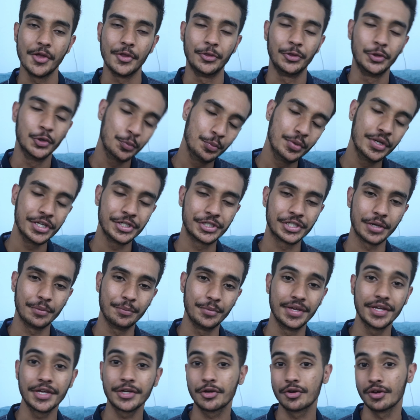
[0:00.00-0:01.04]
N'oubliez
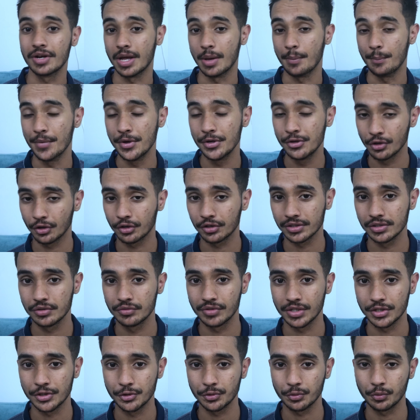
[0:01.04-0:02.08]
jamais que la meilleure
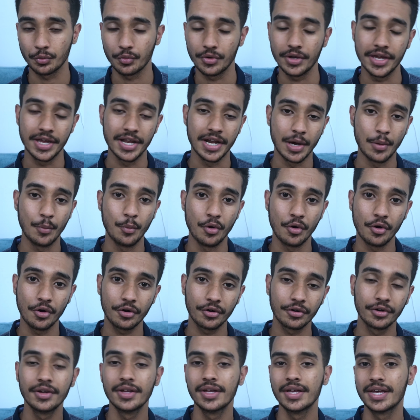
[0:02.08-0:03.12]
innovation est la
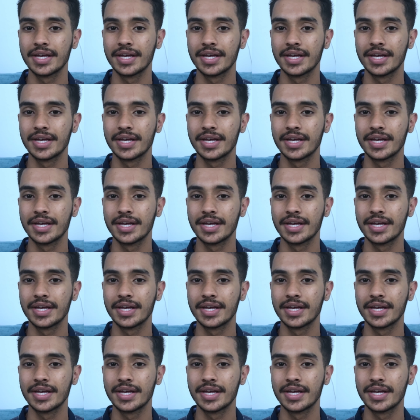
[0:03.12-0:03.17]
mort,